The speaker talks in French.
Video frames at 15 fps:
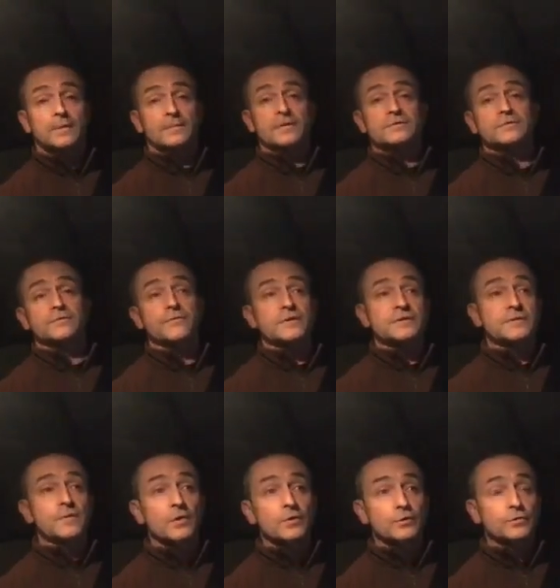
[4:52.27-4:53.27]
Parce que
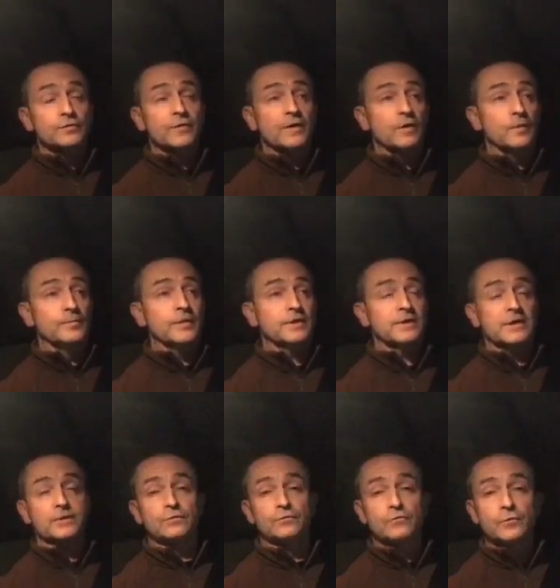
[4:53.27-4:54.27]
forcément, quand tu vas remplir ta
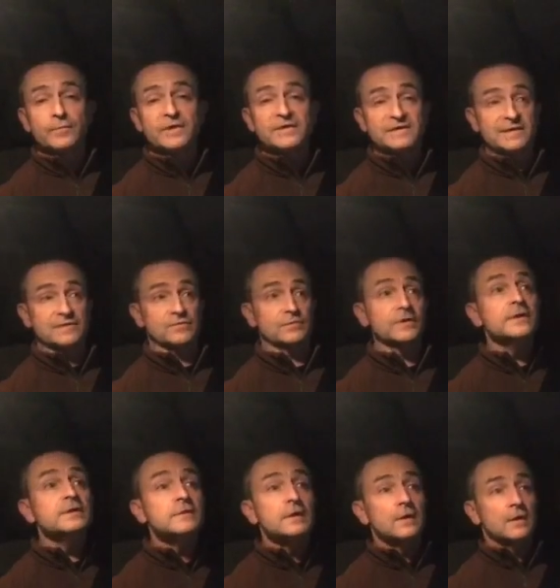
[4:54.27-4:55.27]
cuve de 1500
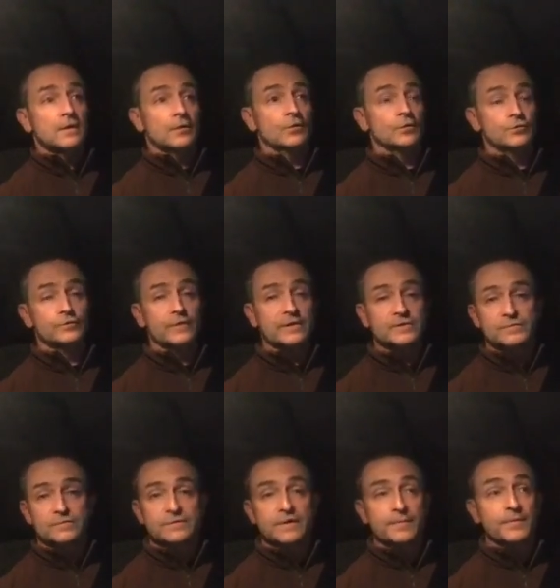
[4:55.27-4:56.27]
litres, euh, tu vas le
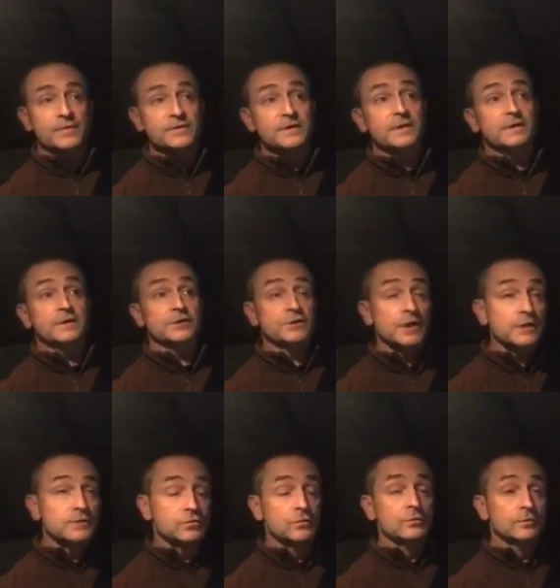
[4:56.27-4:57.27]
sentir passer. Déjà
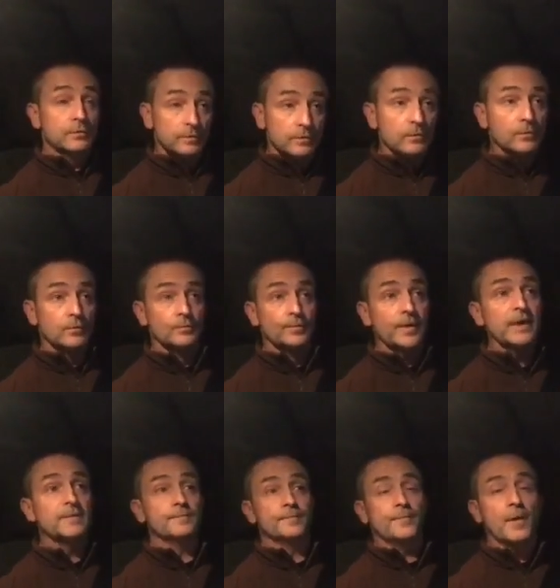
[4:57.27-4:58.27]
que on le
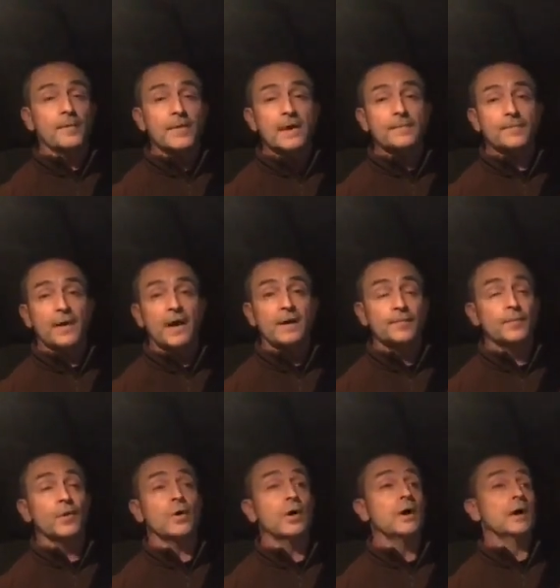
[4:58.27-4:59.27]
paye pas mal par
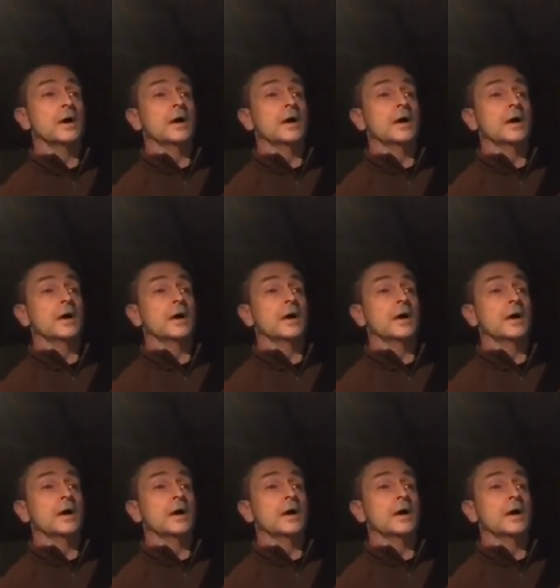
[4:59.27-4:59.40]
rapport